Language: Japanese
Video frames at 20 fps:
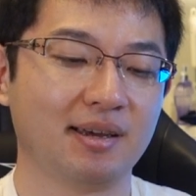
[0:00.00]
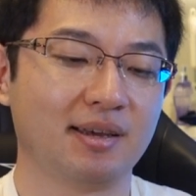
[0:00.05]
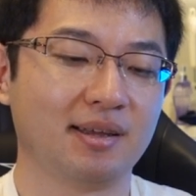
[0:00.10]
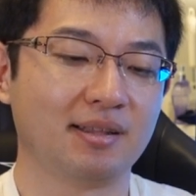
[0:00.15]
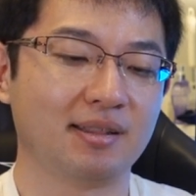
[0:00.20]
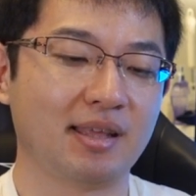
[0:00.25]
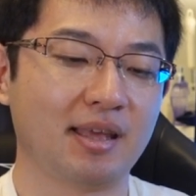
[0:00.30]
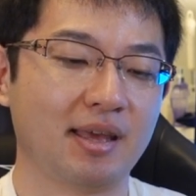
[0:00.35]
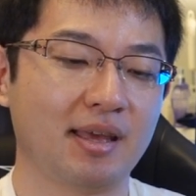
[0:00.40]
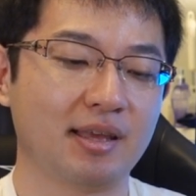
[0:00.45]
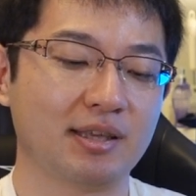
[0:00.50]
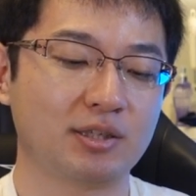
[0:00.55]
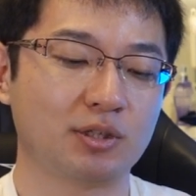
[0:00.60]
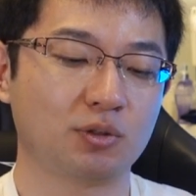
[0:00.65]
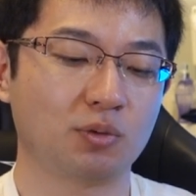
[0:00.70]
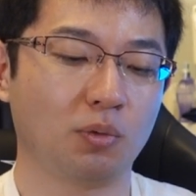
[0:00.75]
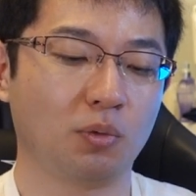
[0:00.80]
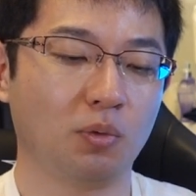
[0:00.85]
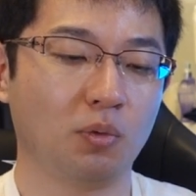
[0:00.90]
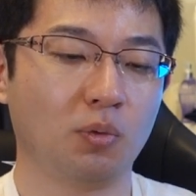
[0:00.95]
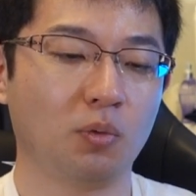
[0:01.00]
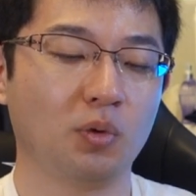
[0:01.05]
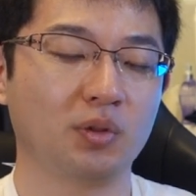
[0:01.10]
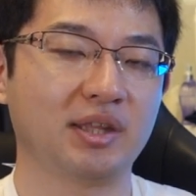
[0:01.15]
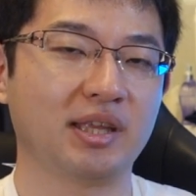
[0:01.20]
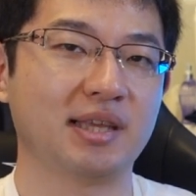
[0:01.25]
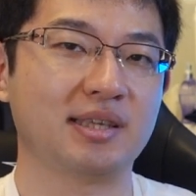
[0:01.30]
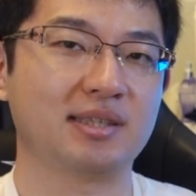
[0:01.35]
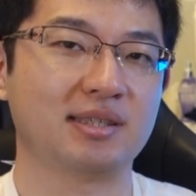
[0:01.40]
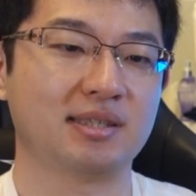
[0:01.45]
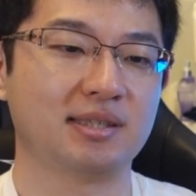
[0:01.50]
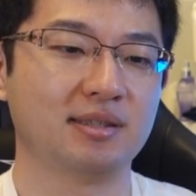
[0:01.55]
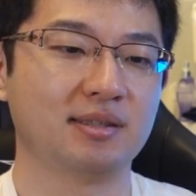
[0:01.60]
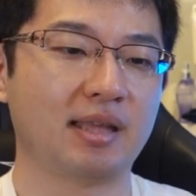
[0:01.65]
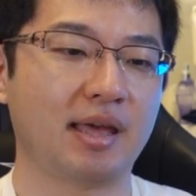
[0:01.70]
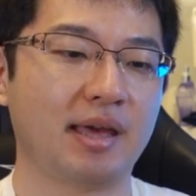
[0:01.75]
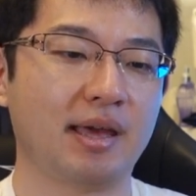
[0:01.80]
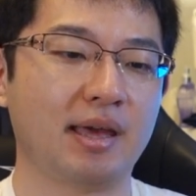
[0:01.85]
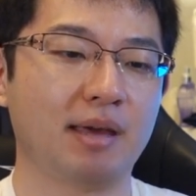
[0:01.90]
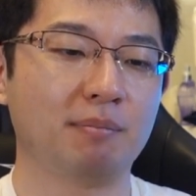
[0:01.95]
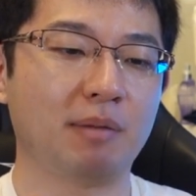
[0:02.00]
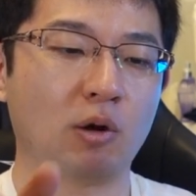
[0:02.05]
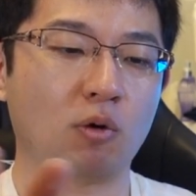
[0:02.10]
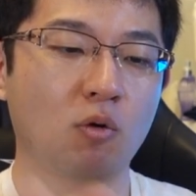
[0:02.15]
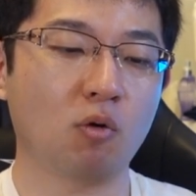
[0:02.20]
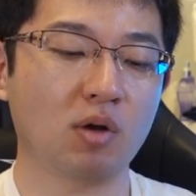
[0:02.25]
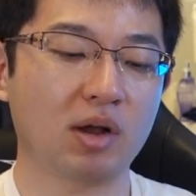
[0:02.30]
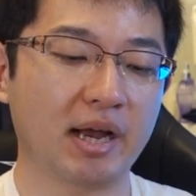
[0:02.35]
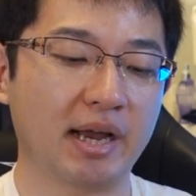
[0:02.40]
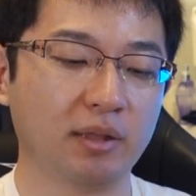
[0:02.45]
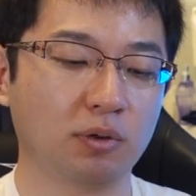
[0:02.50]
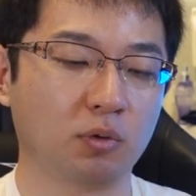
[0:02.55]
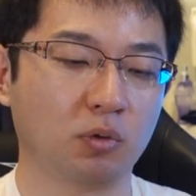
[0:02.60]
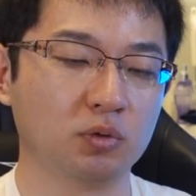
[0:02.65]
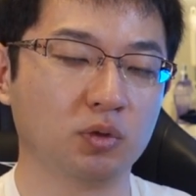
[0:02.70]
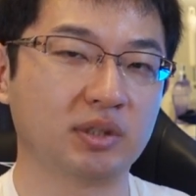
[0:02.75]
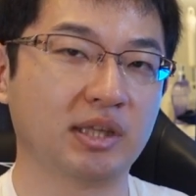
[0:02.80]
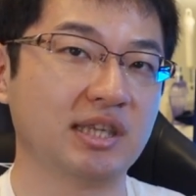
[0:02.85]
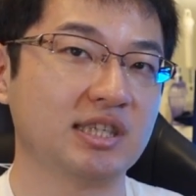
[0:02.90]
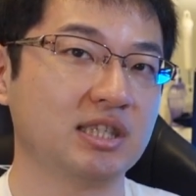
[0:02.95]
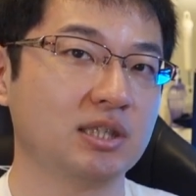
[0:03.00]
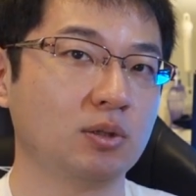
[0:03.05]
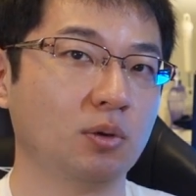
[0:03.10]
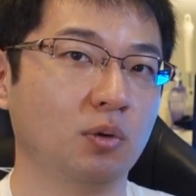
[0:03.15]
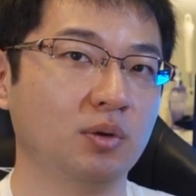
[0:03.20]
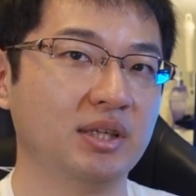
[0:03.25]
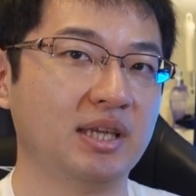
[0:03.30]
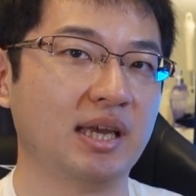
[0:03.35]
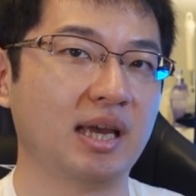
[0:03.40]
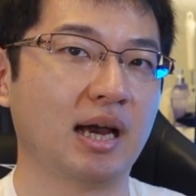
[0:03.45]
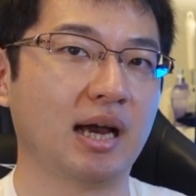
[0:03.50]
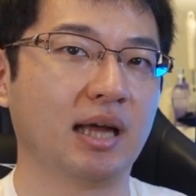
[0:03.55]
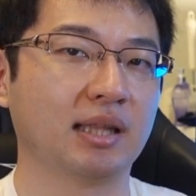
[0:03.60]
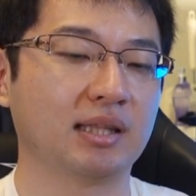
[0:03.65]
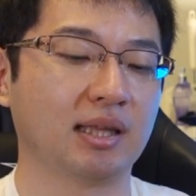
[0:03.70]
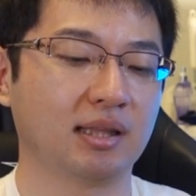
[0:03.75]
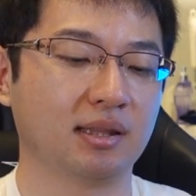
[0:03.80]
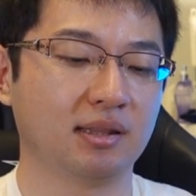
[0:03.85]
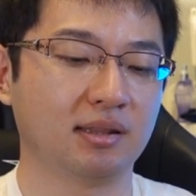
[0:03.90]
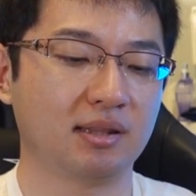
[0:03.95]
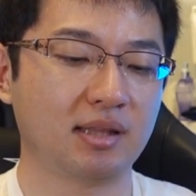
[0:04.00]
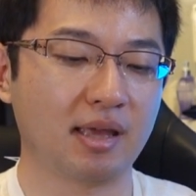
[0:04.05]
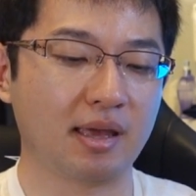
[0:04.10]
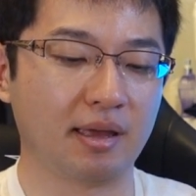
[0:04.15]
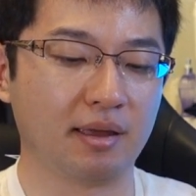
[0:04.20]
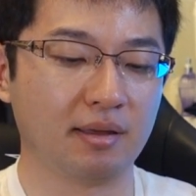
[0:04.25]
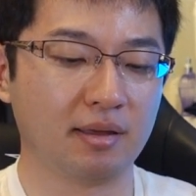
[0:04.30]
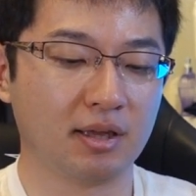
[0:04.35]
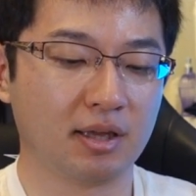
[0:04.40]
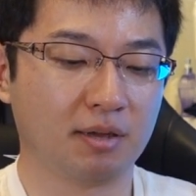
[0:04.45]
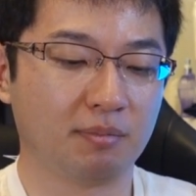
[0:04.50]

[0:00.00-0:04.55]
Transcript: で、そうですね、まあ、今回のこのテストにあたって、